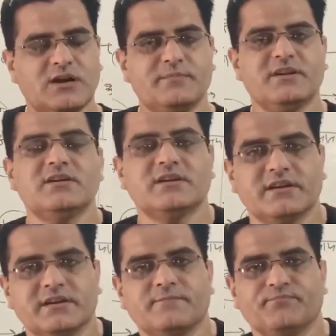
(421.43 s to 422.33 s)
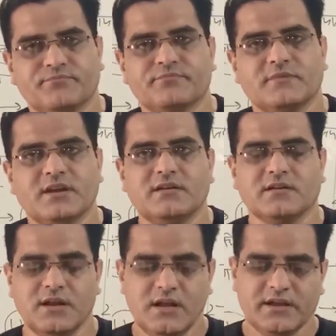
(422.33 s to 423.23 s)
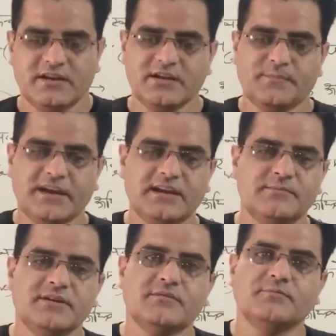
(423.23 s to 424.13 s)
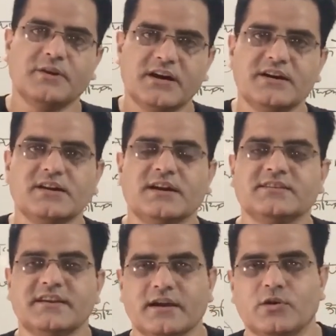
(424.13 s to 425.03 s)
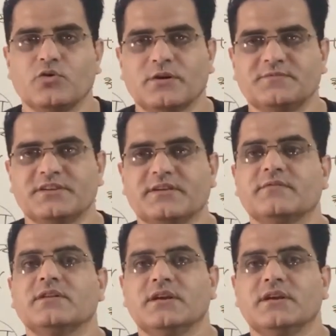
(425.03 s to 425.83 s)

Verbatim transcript: वो काम नहीं करेंगे है ना यानी कि पहले हमें बाहर निकाला जाएगा लोकअप से